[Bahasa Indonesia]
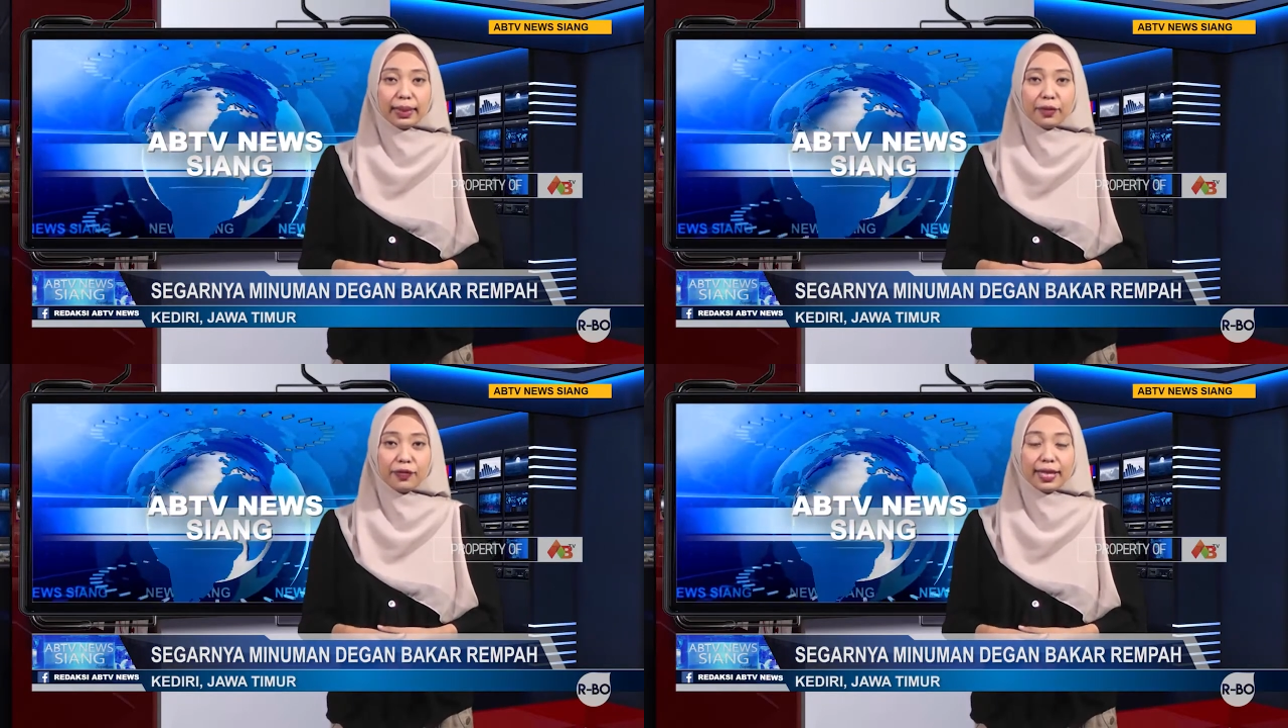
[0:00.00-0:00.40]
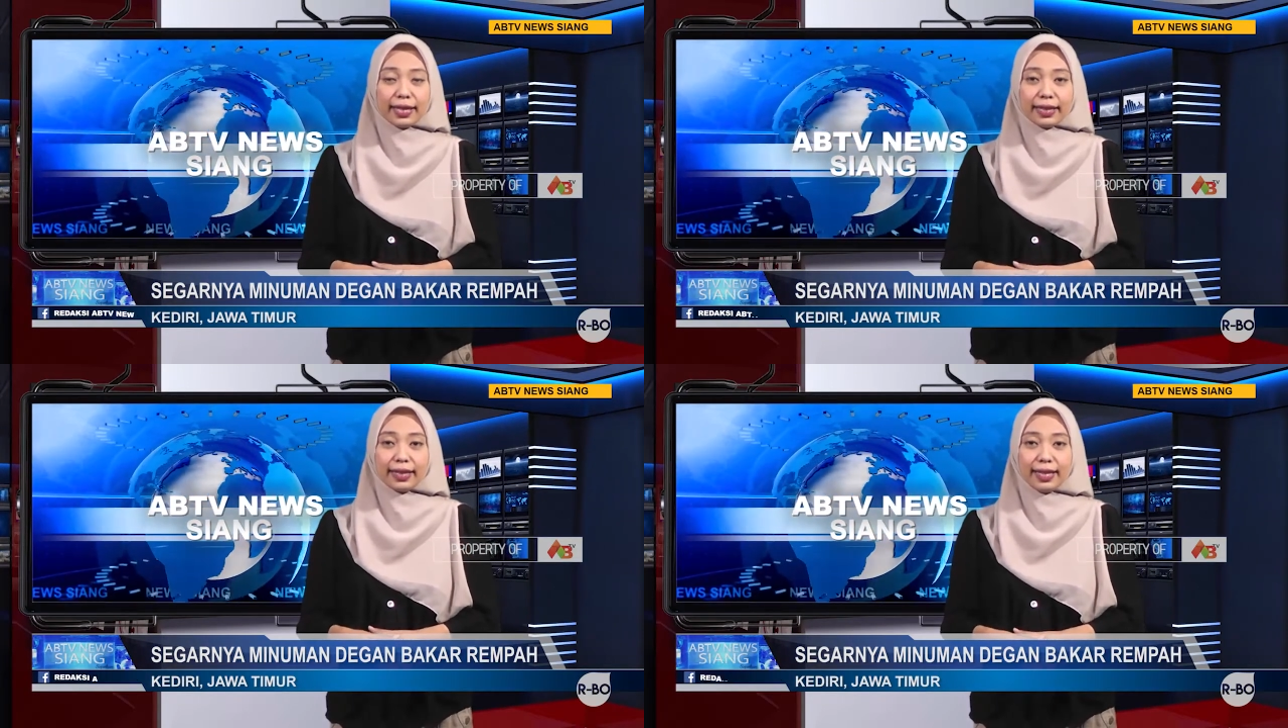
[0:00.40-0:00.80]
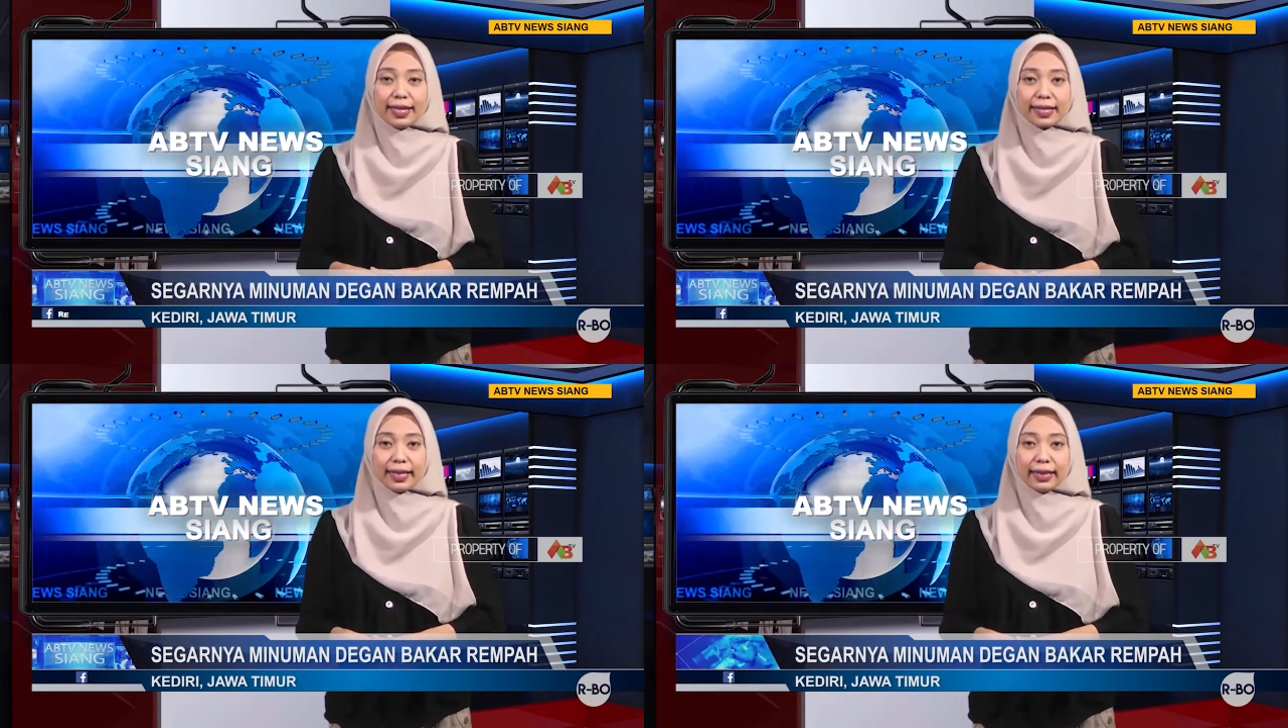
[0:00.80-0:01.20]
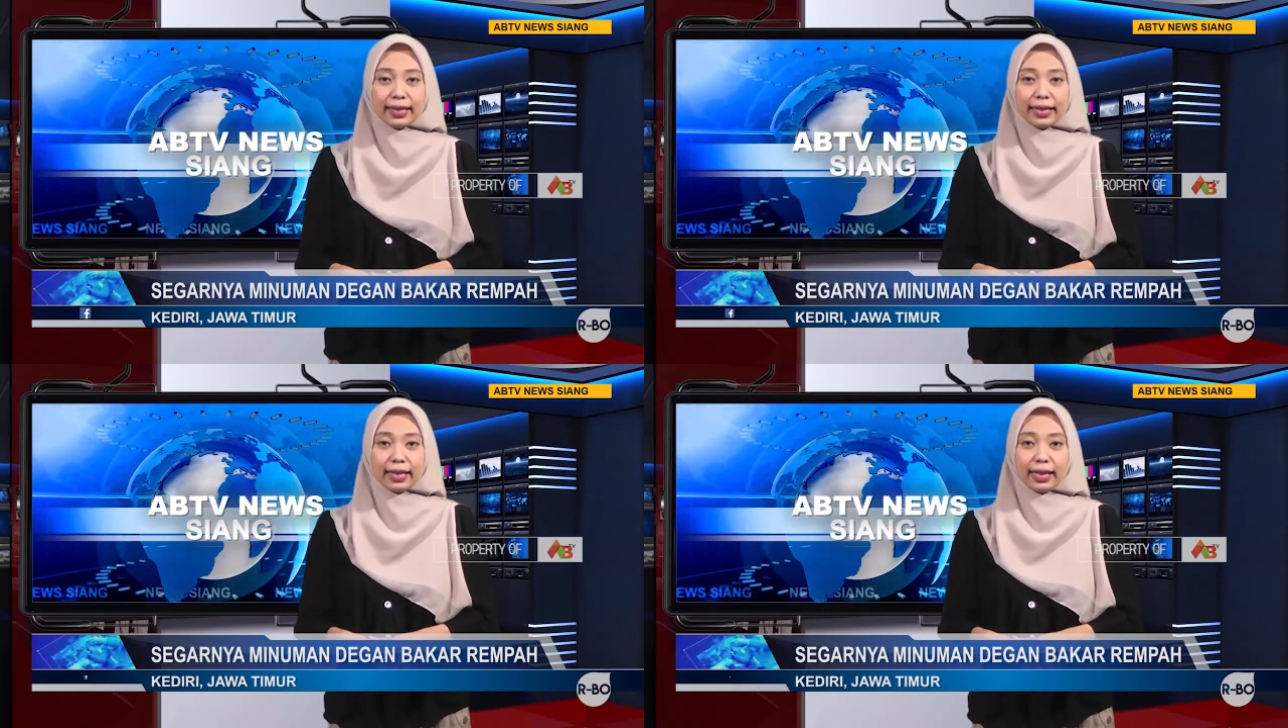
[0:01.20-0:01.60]
viral yang saat ini
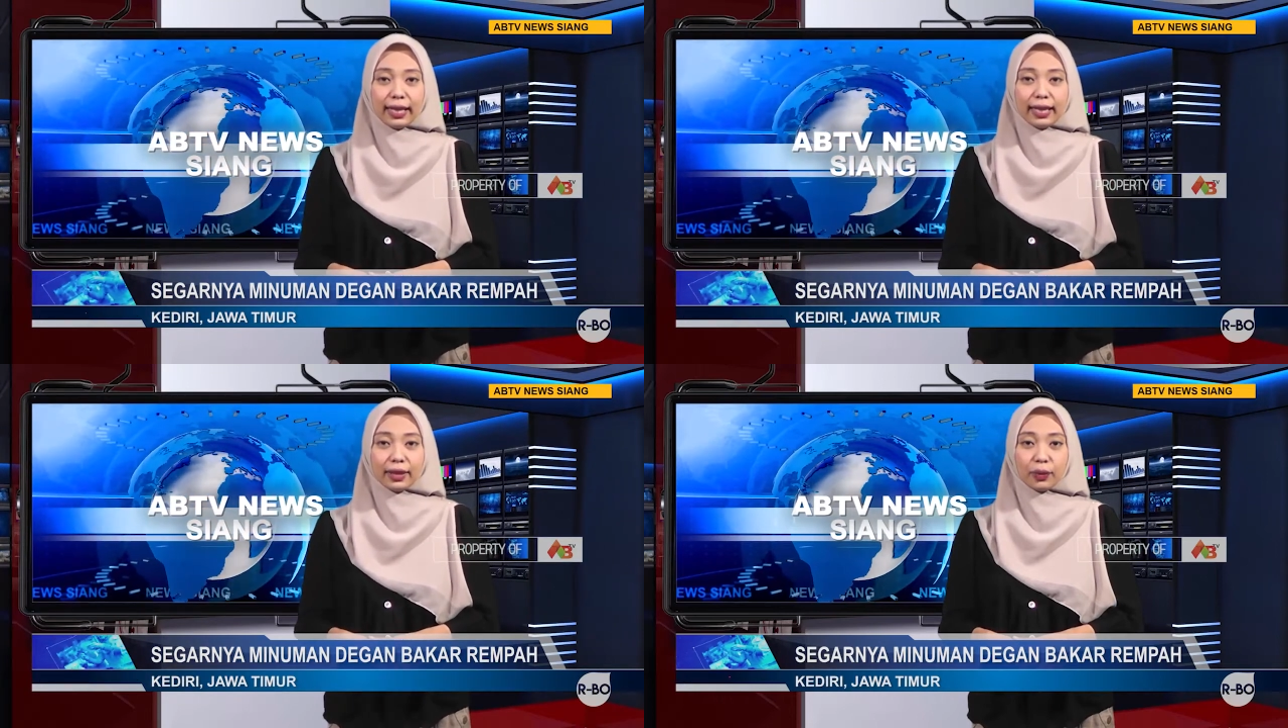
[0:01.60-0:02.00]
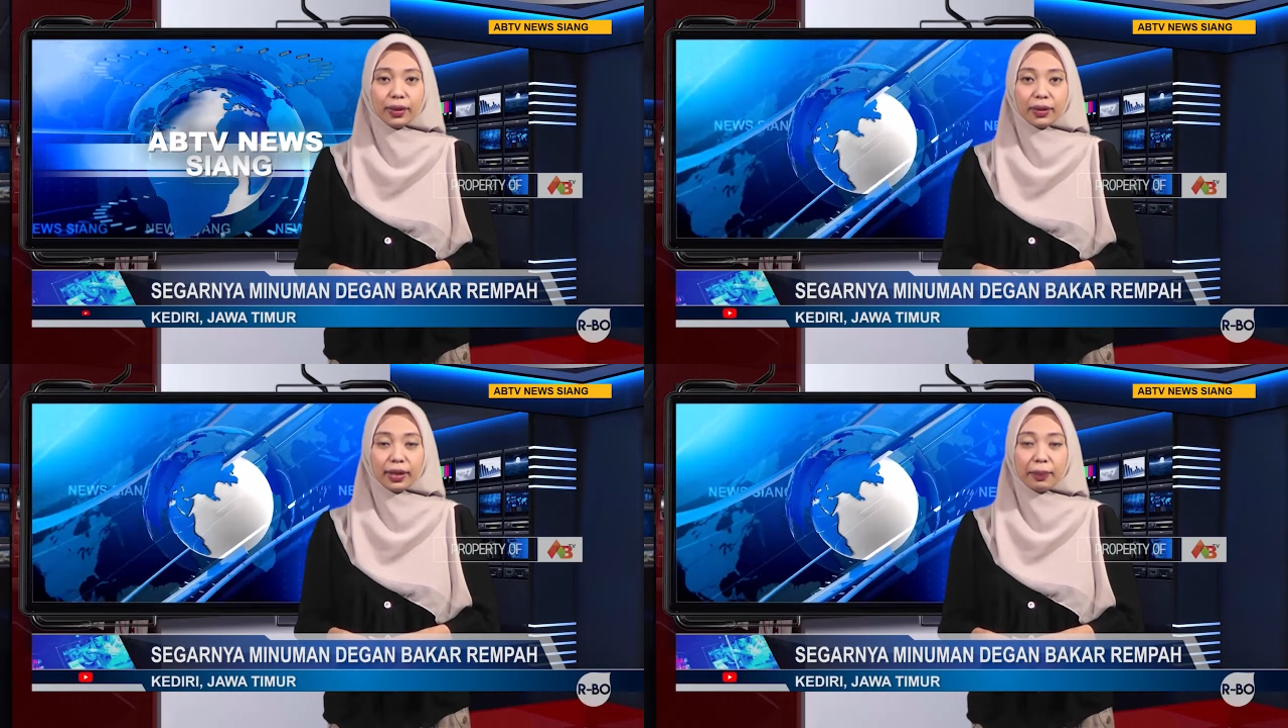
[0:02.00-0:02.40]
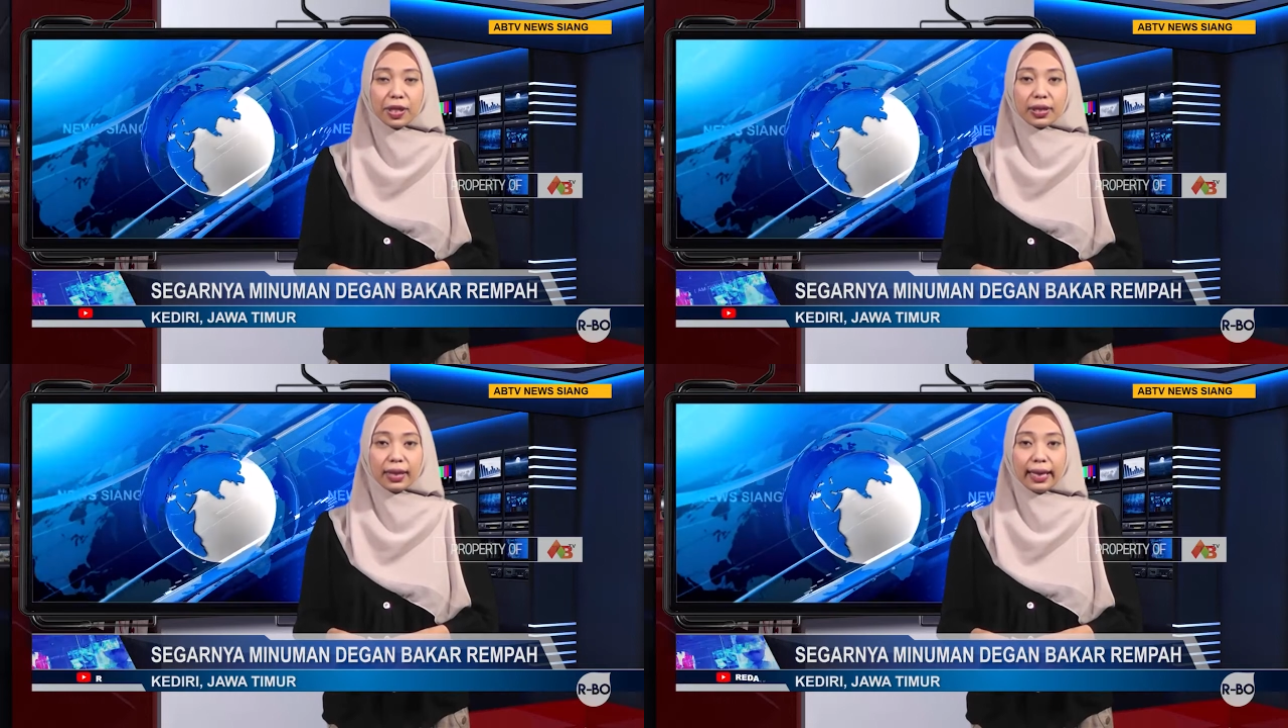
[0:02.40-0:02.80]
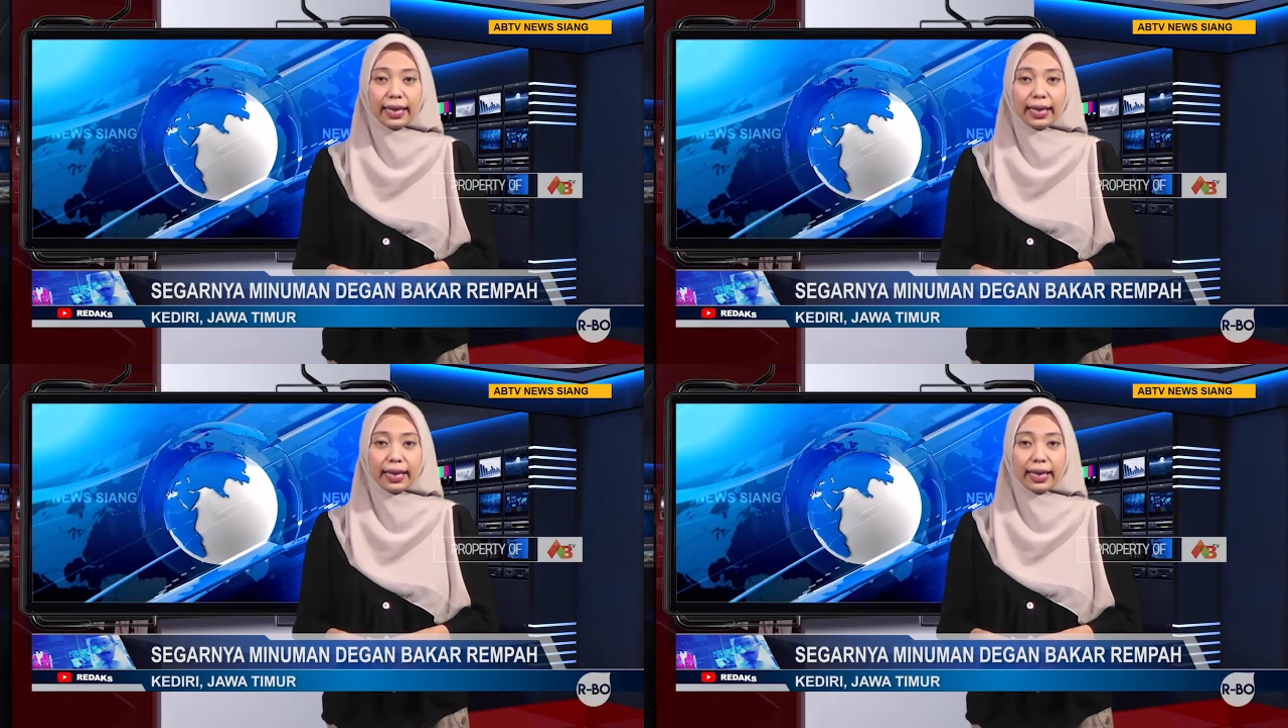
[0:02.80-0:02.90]
tengah digandrungi oleh masyarakat,